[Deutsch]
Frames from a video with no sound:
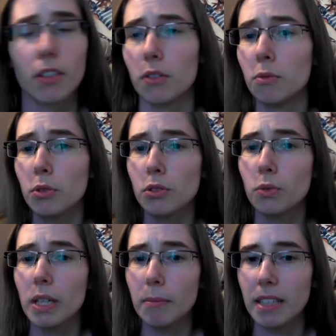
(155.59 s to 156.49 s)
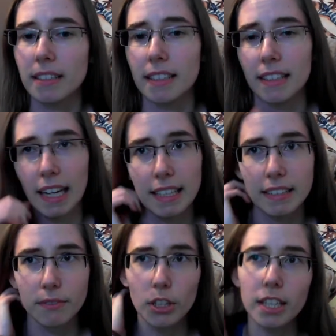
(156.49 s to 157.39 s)
und muss zugeben, dass das
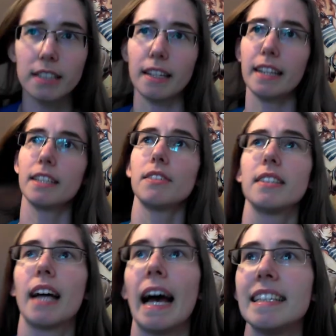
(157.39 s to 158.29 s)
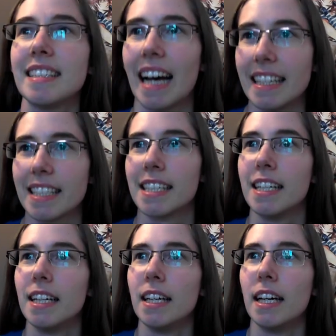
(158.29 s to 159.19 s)
alles wirklich seinen gewissen Reiz hat.
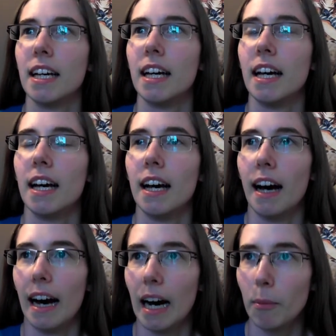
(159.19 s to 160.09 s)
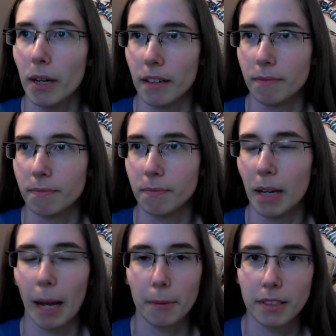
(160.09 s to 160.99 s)
Aber
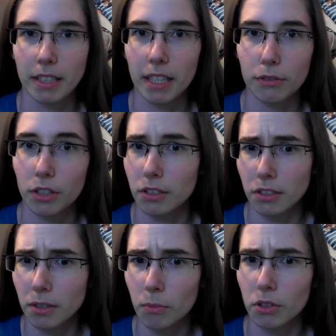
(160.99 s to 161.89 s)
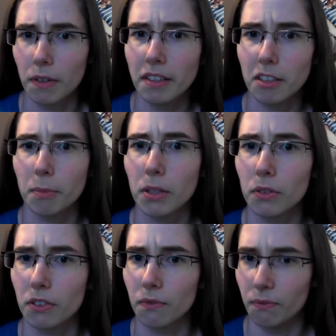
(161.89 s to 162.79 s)
mal abgesehen davon, dass ich 27 bin
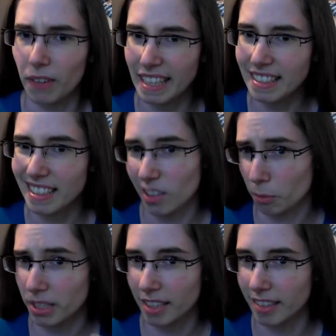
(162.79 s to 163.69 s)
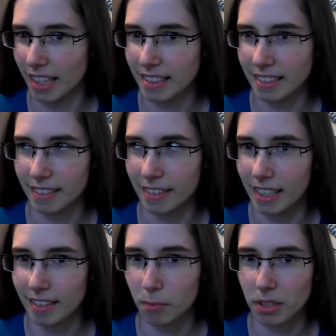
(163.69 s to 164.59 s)
und ich weiß nicht, ob ich jetzt als
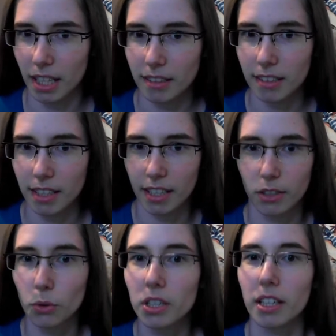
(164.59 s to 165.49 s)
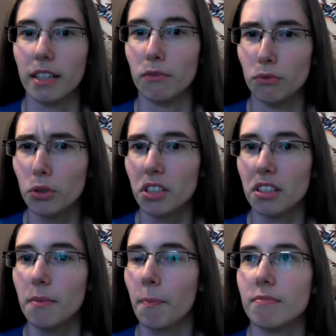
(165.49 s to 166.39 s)
16- bis 18-Jährige durchgehen
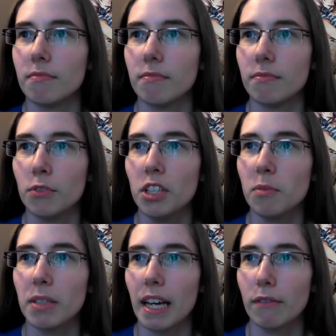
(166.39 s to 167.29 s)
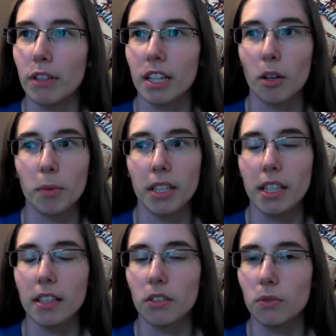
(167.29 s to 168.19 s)
würde, würde ich mich einfach, glaube ich,
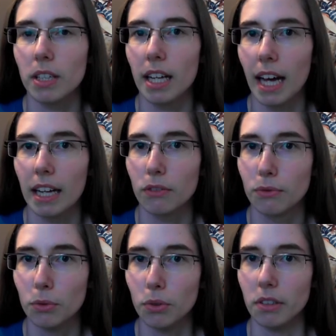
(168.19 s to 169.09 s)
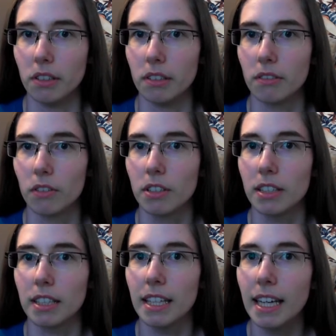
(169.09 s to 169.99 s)
nicht dazu in der Lage fühlen. Und
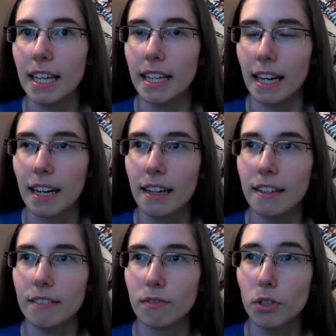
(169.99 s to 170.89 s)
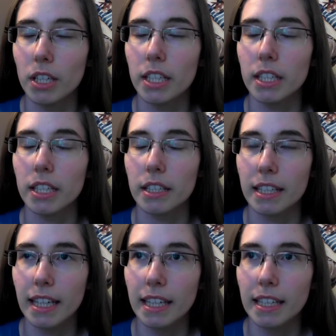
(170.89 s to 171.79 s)
jeder, wirklich
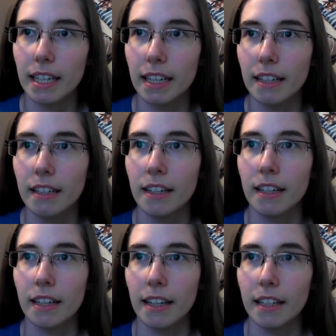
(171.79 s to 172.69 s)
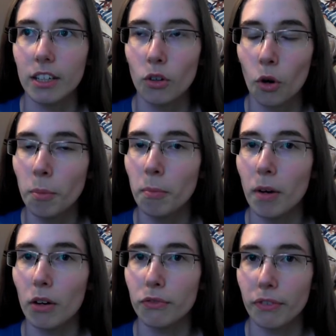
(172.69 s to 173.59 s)
jeder in den Gruppen
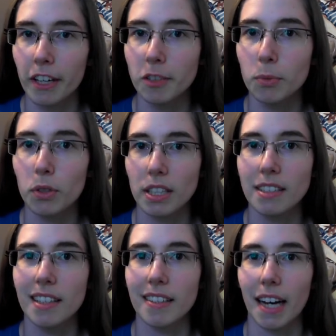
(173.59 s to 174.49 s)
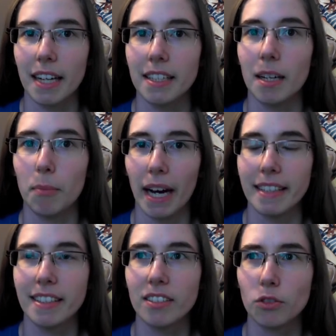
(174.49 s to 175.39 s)
auf Facebook ist jetzt gerade
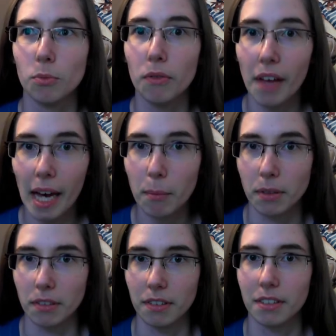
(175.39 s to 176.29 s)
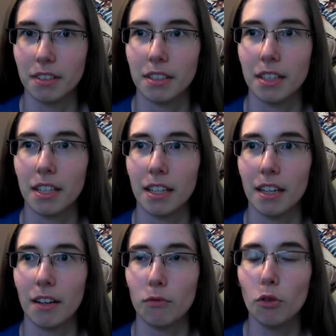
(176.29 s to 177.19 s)
dabei, sich zu bewerben.
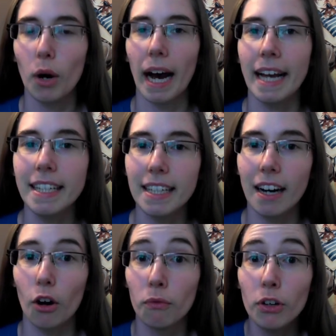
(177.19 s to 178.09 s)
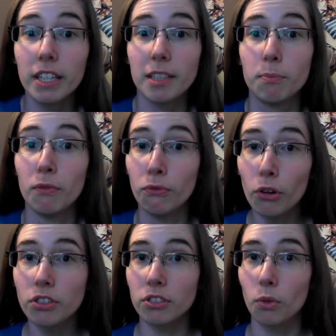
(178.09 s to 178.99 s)
Wo einige auch wirklich
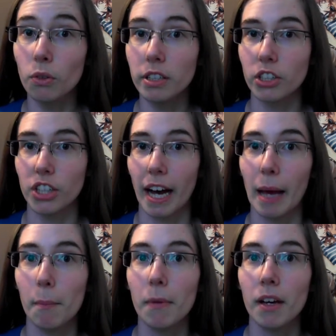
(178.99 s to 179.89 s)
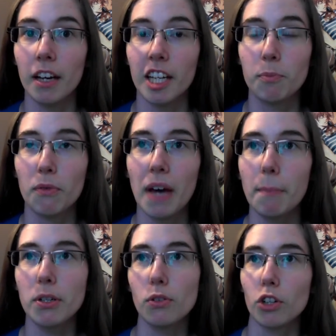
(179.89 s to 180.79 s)
bewusst drunter schreiben, ich
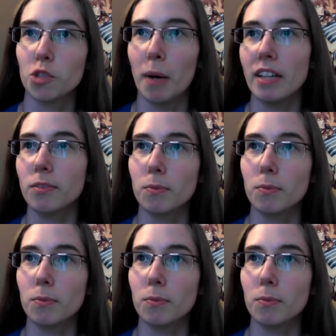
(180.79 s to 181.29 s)
bewerbe mich nur aus Spaß, um